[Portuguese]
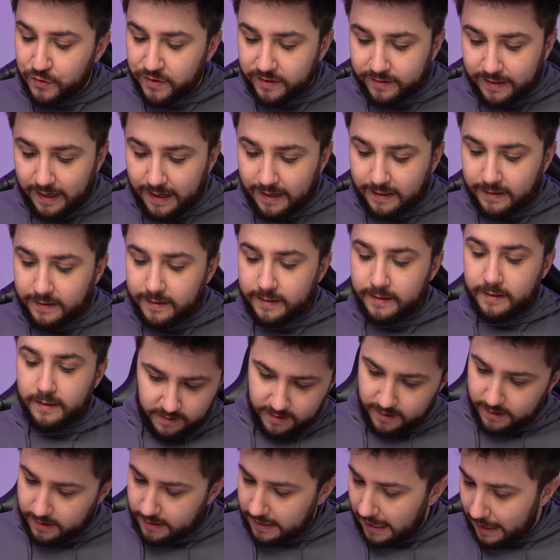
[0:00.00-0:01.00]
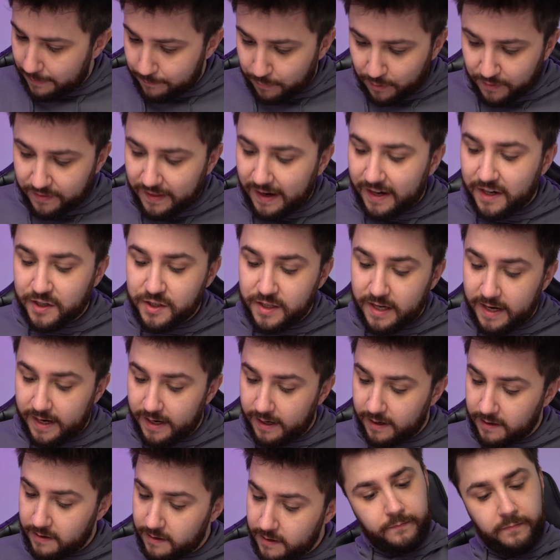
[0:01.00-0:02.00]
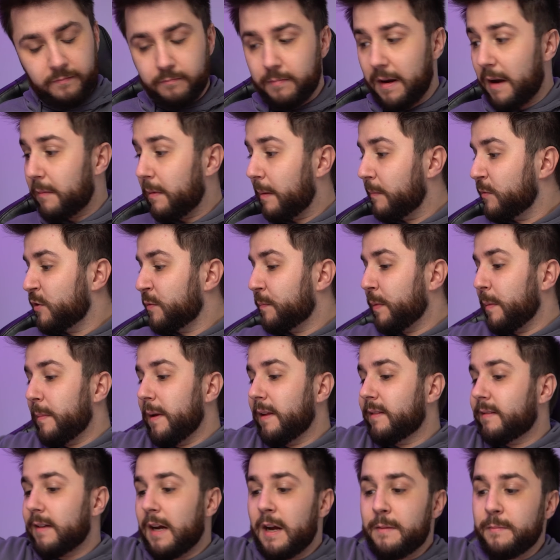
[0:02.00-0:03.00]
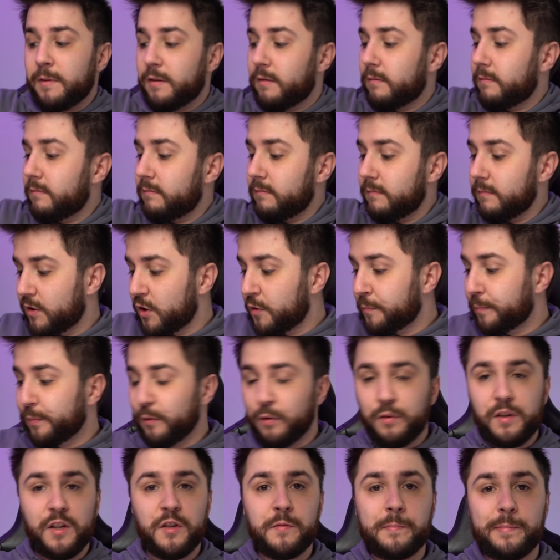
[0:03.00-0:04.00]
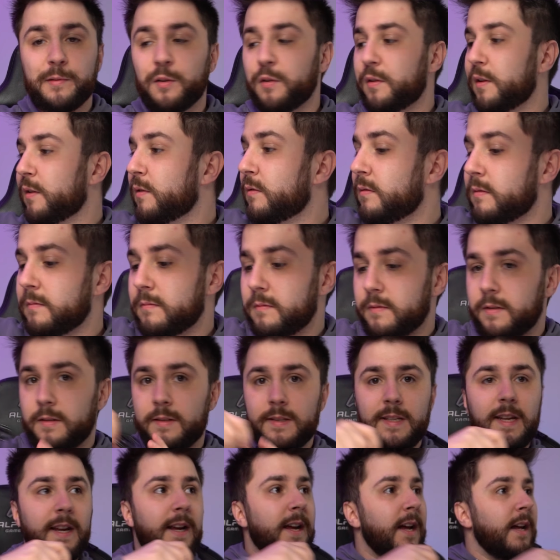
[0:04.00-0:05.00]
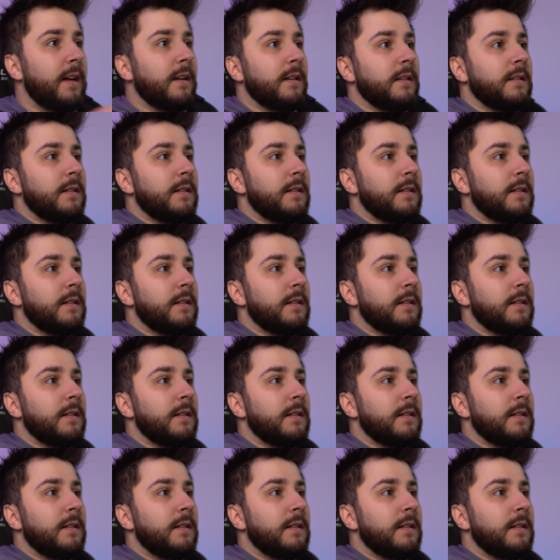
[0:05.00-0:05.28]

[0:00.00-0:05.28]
do stand e ah, pode dar asneira. Pá, vamos experimentar, meu. Se explodiu, explodiu. Siga.